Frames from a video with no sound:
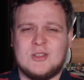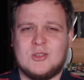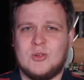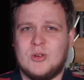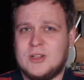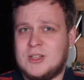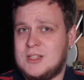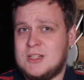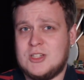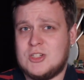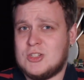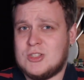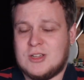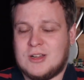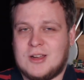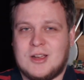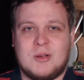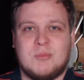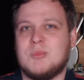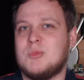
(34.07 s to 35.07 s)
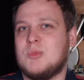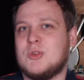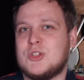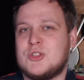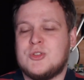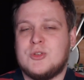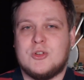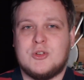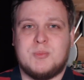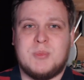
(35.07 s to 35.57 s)
то отлично, как бы
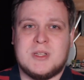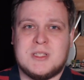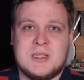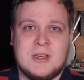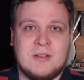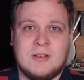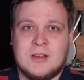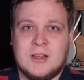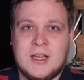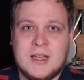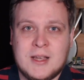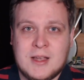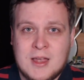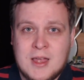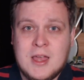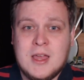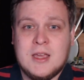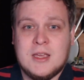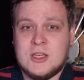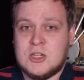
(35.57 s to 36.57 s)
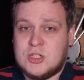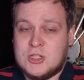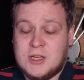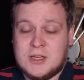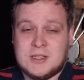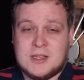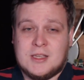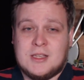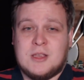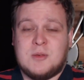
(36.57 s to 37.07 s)
можете тоже поставить лайк и
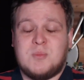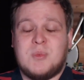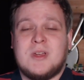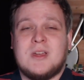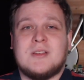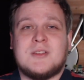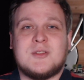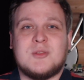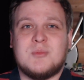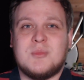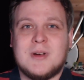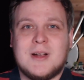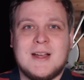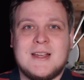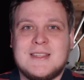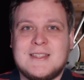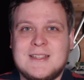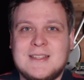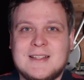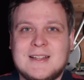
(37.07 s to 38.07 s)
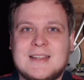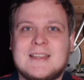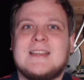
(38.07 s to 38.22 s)
ждать, когда они появятся в магазинах.